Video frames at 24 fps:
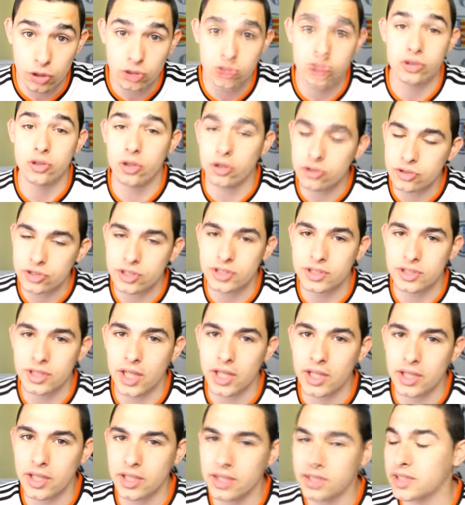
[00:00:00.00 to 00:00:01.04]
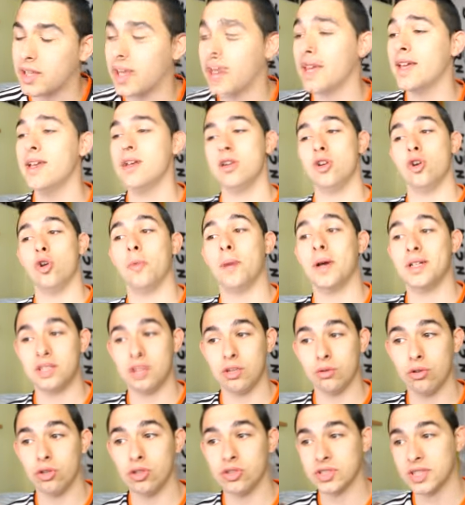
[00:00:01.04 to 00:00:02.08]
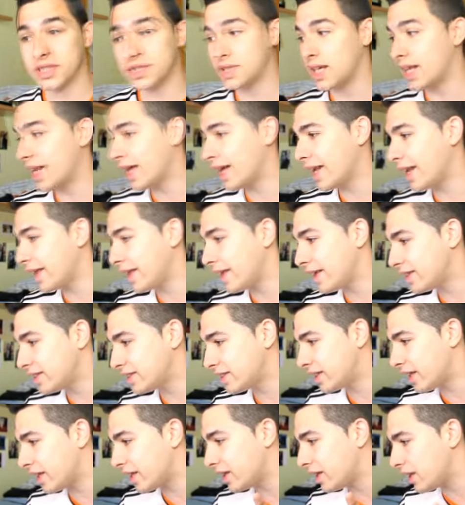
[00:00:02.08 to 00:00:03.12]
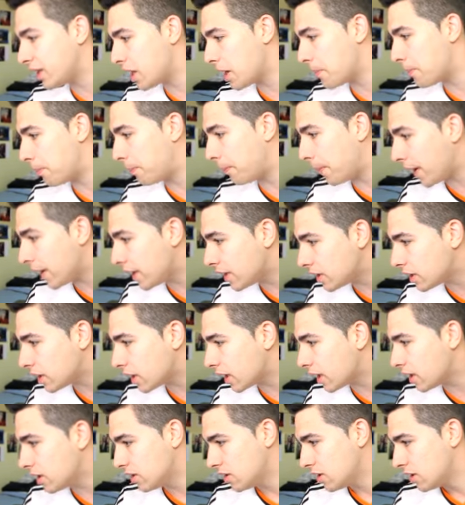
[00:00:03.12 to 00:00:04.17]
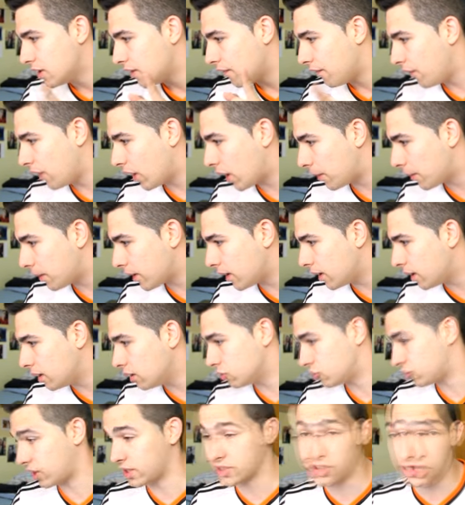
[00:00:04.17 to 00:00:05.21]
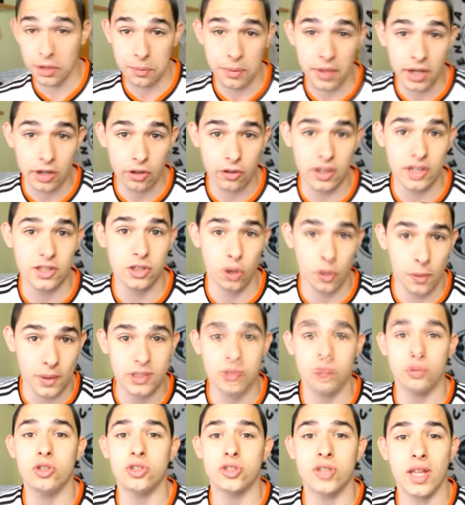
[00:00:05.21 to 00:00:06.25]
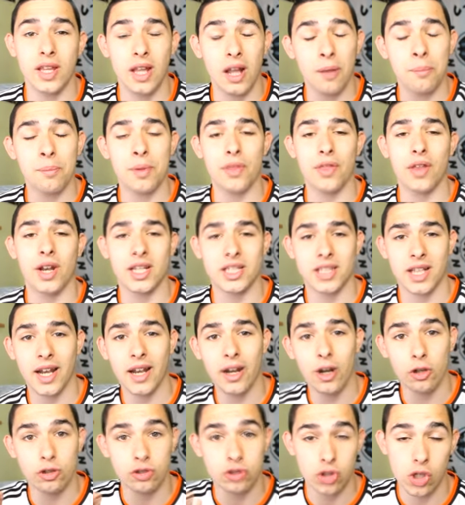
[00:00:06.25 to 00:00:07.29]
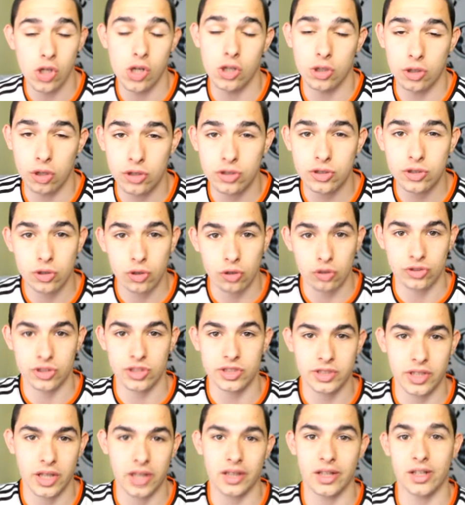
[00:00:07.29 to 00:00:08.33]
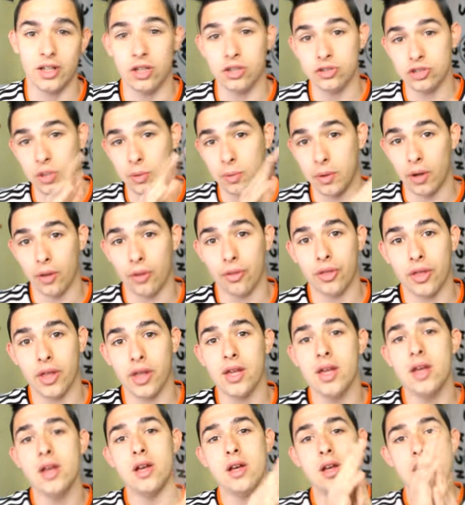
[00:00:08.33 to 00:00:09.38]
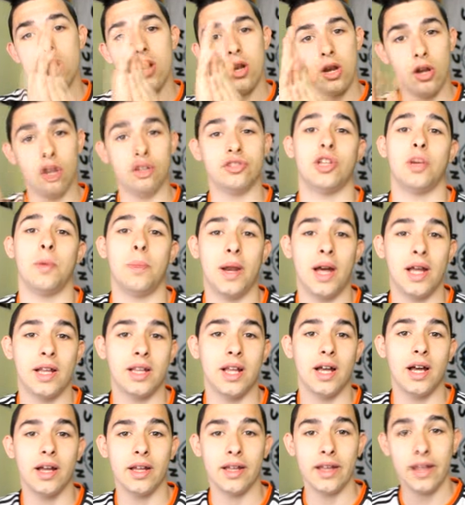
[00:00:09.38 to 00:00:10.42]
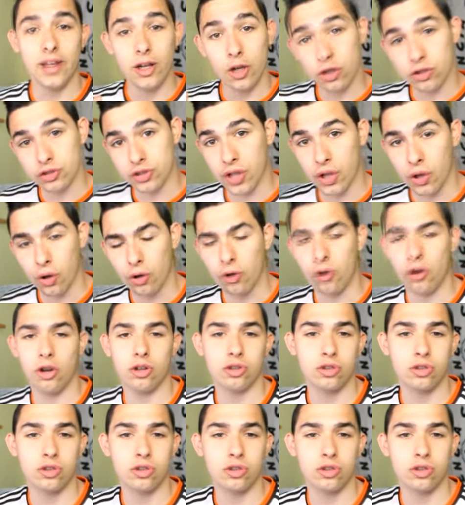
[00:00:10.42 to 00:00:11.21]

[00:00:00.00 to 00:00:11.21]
TOTS consistentes que lo más seguro es que salgan este día 20 de abril, o sea, este miércoles lo más seguro es que ya empiecen a salir los TOTS consistentes, los de bronce, los de plata y los de oro.